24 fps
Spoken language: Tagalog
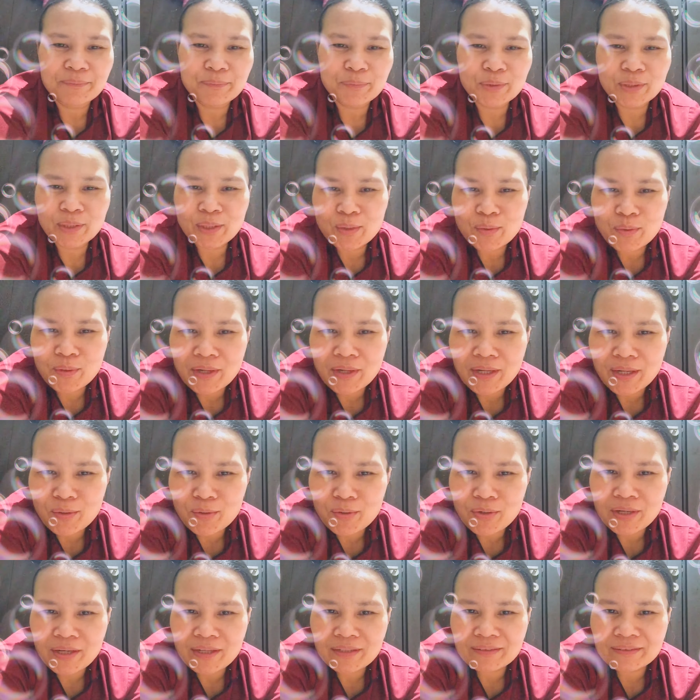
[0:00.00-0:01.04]
pero ako
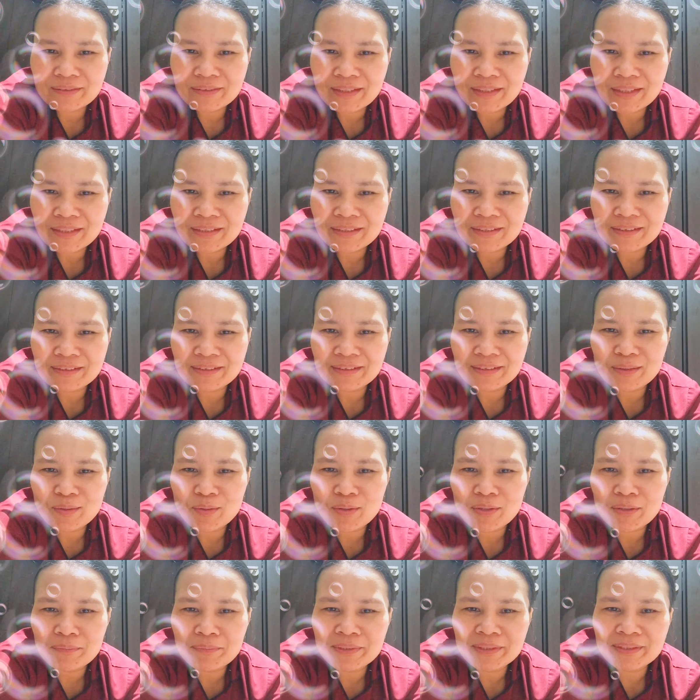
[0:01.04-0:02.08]
ako ang ang
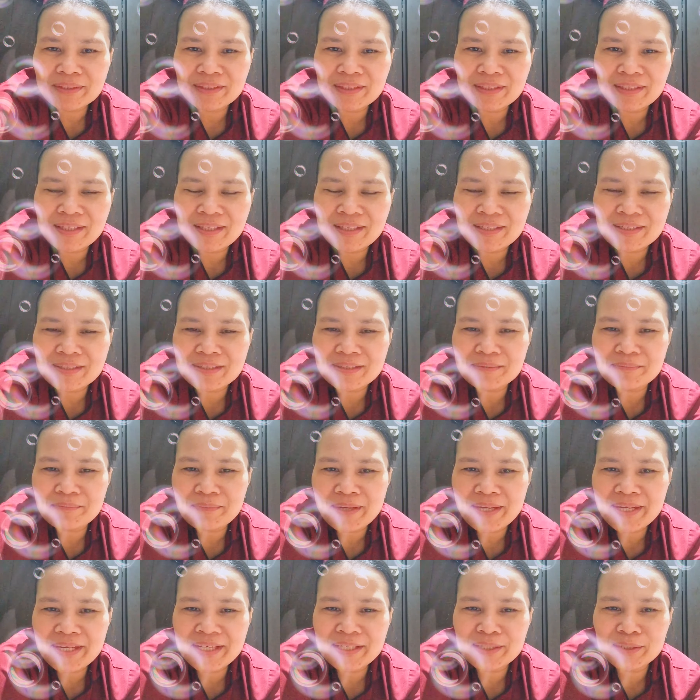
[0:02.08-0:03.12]
kong birthday das
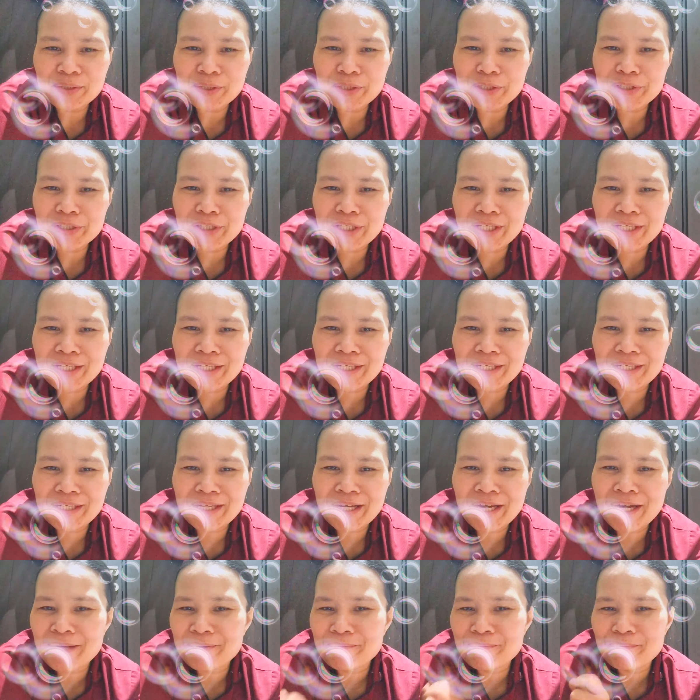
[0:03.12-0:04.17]
May
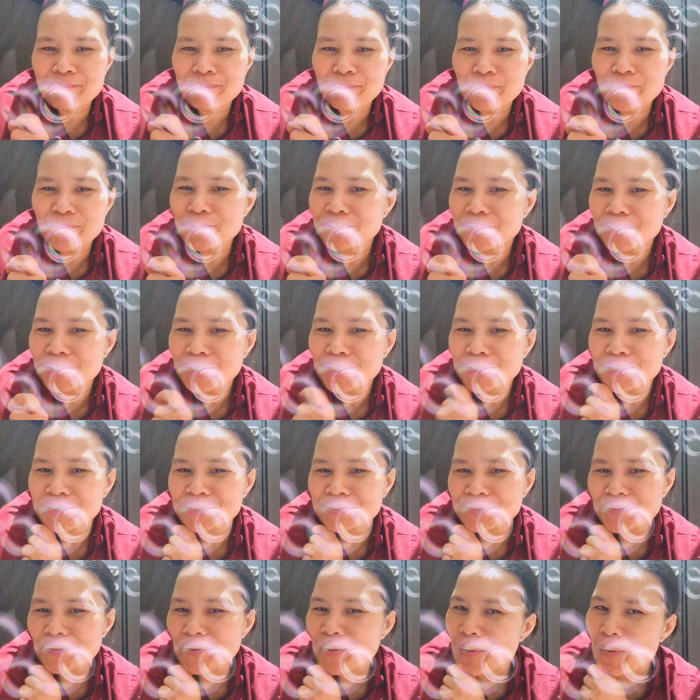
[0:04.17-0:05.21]
30 I'm 40
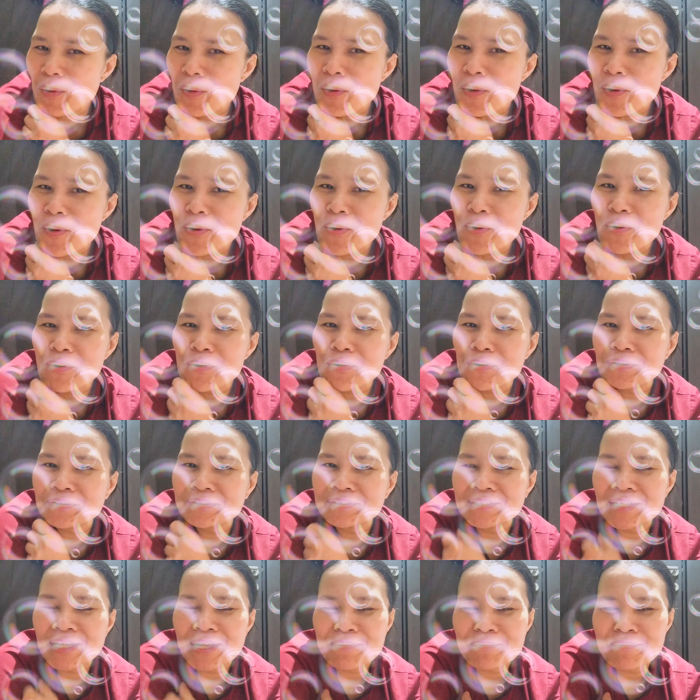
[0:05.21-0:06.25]
years
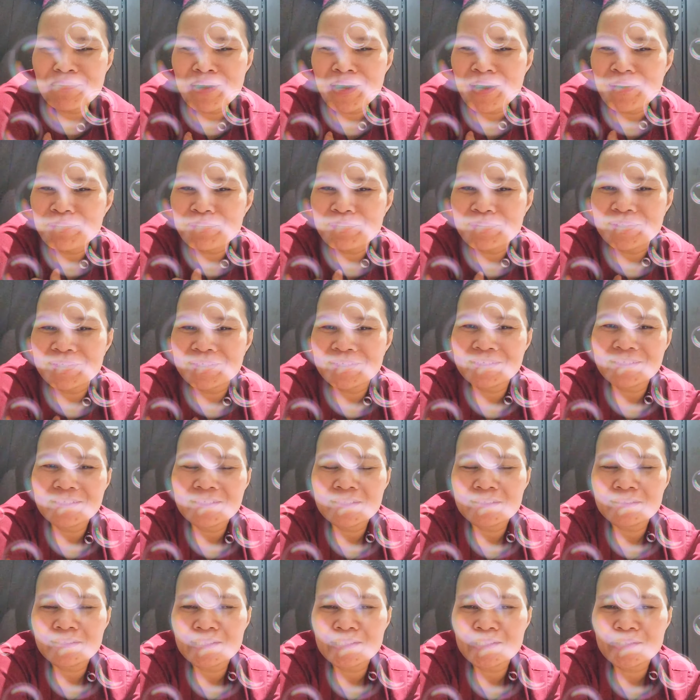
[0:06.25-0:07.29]
old I'm happy
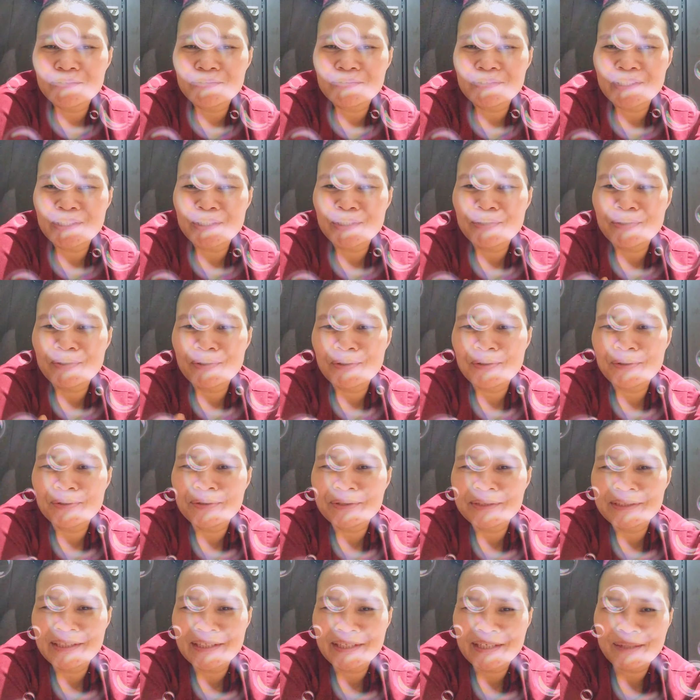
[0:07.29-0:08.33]
thank you thank you
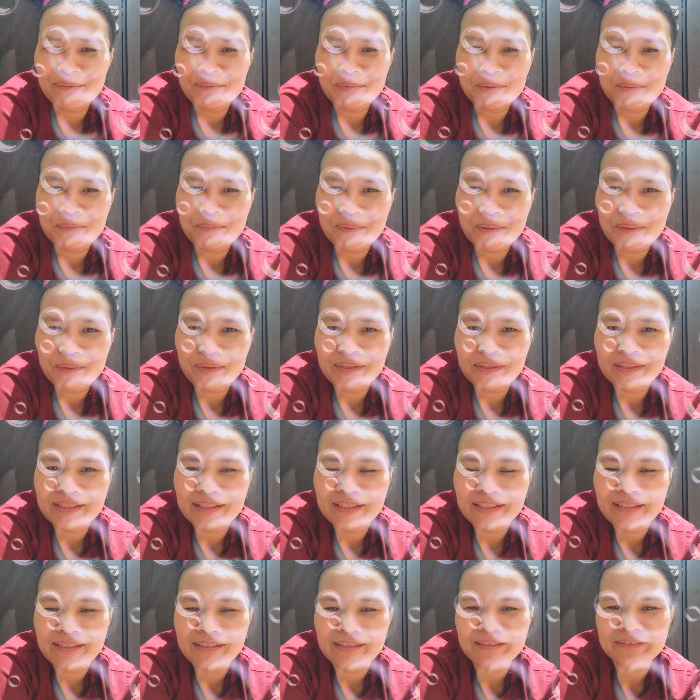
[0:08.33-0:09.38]
Lord nga abot pa ko ani
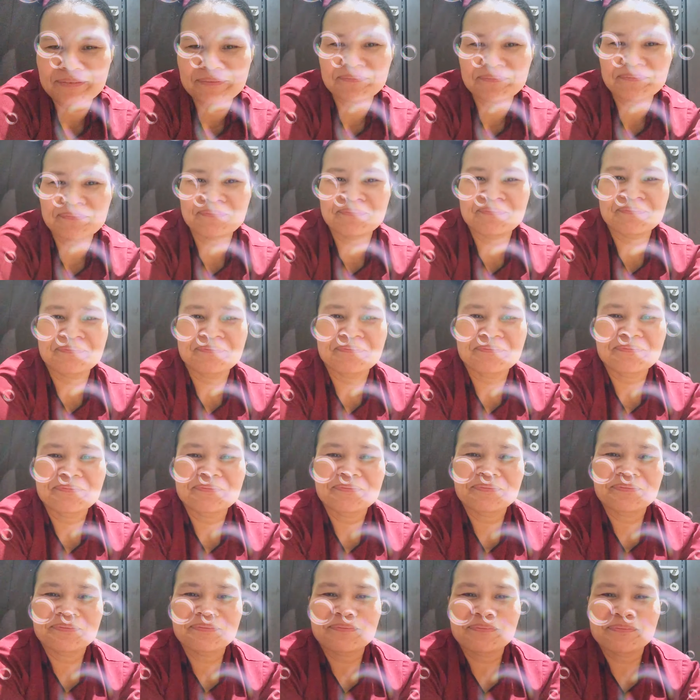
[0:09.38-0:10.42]
nga
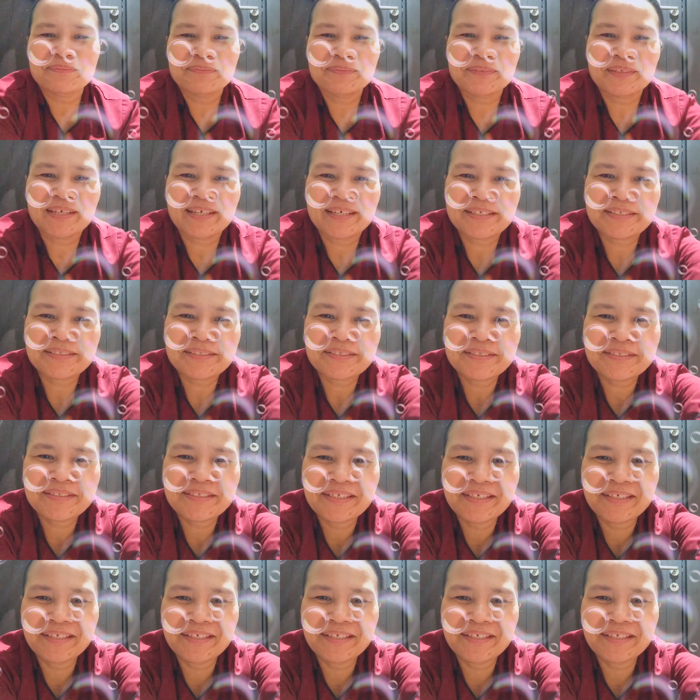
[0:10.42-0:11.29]
nga age